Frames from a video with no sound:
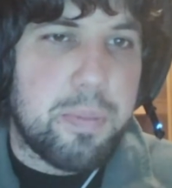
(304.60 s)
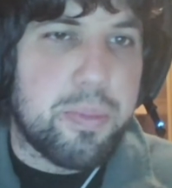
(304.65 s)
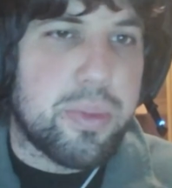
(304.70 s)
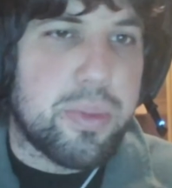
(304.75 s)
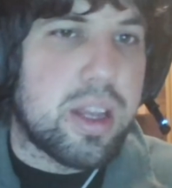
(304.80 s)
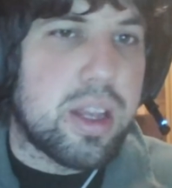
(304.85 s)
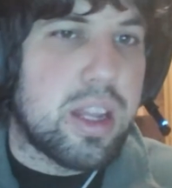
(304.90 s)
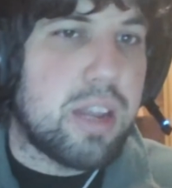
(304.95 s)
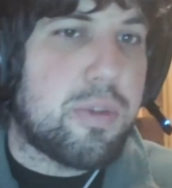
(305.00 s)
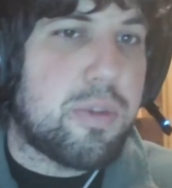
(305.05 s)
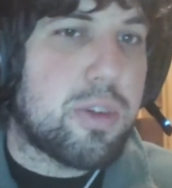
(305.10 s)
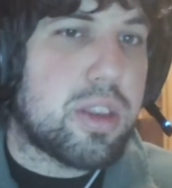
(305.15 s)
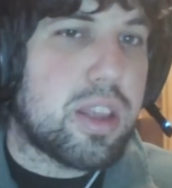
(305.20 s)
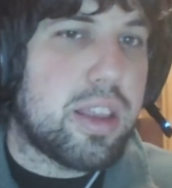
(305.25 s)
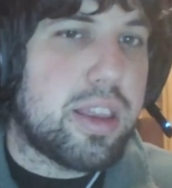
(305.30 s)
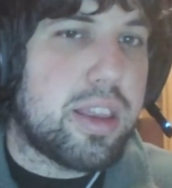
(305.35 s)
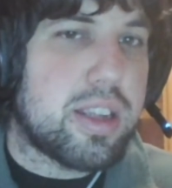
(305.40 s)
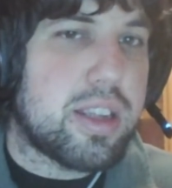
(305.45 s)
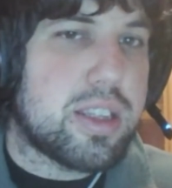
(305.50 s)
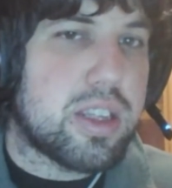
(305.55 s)
La
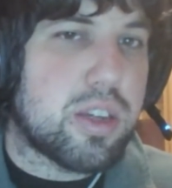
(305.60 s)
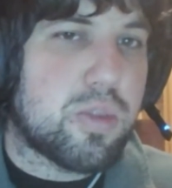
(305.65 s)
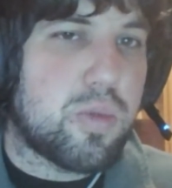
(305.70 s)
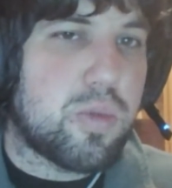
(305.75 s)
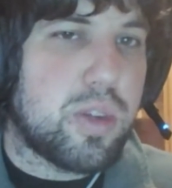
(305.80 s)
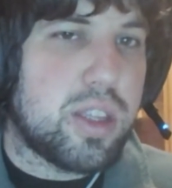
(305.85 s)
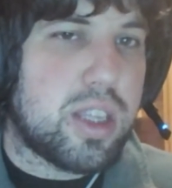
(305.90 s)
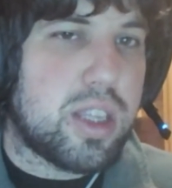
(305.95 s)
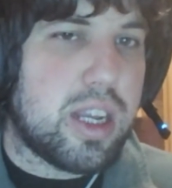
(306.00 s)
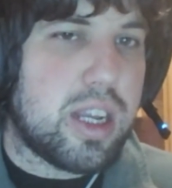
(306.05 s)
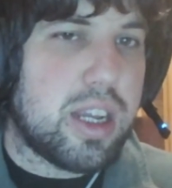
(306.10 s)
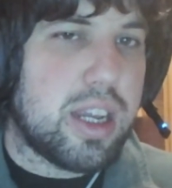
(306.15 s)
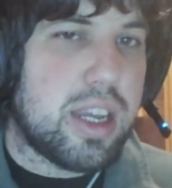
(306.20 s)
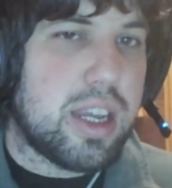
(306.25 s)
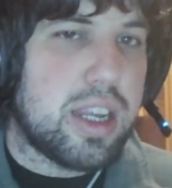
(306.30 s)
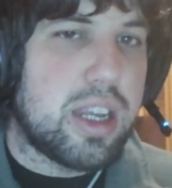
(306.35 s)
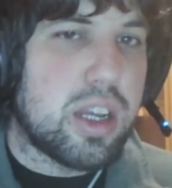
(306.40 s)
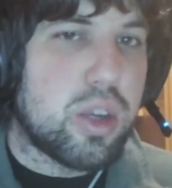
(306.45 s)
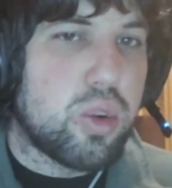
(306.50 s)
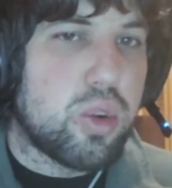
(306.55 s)
fortaleza se encuentra en
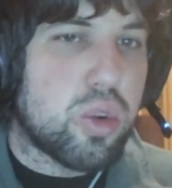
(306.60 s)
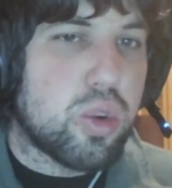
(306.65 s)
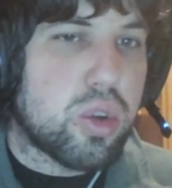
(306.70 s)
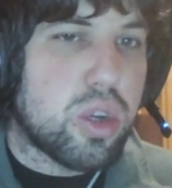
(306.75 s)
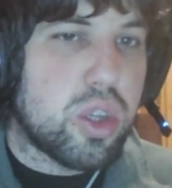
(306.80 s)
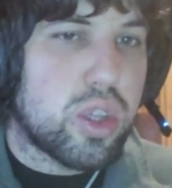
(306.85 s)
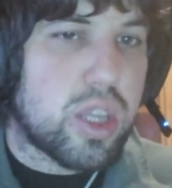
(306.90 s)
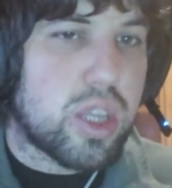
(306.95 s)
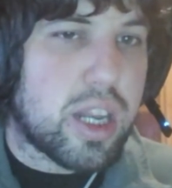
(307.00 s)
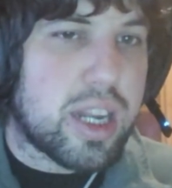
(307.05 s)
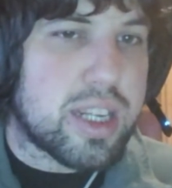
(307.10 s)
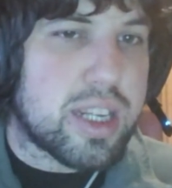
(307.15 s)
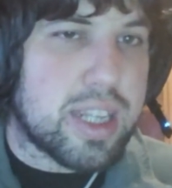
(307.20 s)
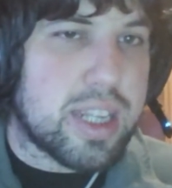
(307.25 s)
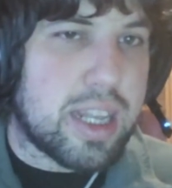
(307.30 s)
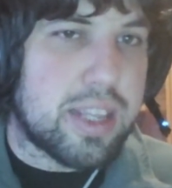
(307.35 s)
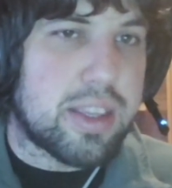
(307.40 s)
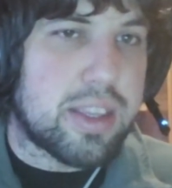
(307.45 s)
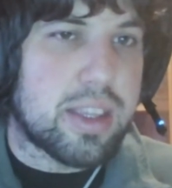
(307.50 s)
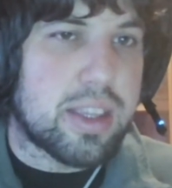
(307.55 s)
el núcleo de
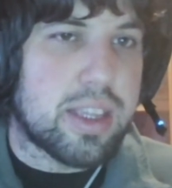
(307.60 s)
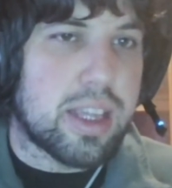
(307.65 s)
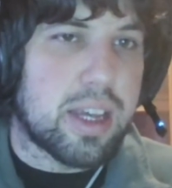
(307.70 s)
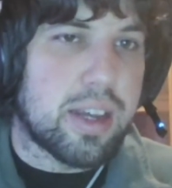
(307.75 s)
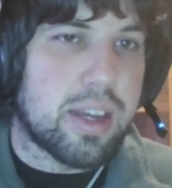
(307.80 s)
Resanta.